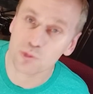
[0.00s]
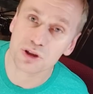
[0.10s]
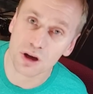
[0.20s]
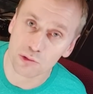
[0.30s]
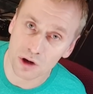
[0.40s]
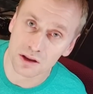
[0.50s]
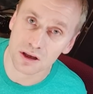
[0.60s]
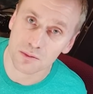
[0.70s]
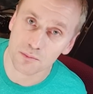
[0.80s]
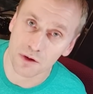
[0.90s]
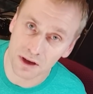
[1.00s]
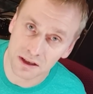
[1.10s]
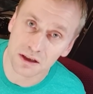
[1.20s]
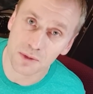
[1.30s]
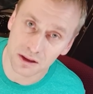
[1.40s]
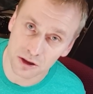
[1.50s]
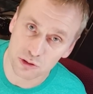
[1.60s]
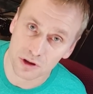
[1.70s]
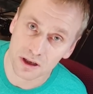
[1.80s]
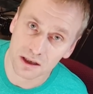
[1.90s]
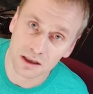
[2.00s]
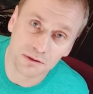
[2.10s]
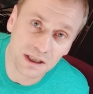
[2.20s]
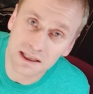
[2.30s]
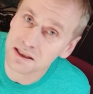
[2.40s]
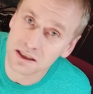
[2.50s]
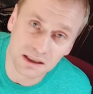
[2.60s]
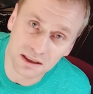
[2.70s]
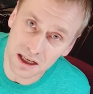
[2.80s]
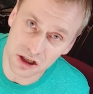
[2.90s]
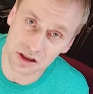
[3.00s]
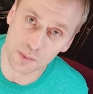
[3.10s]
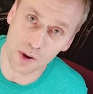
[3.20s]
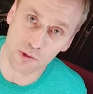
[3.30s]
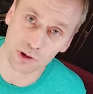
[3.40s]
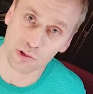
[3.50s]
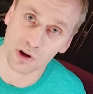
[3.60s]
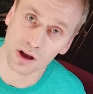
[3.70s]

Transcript: Будьте аккуратны, повредите матрицу и выкинете этот ящик на помойку.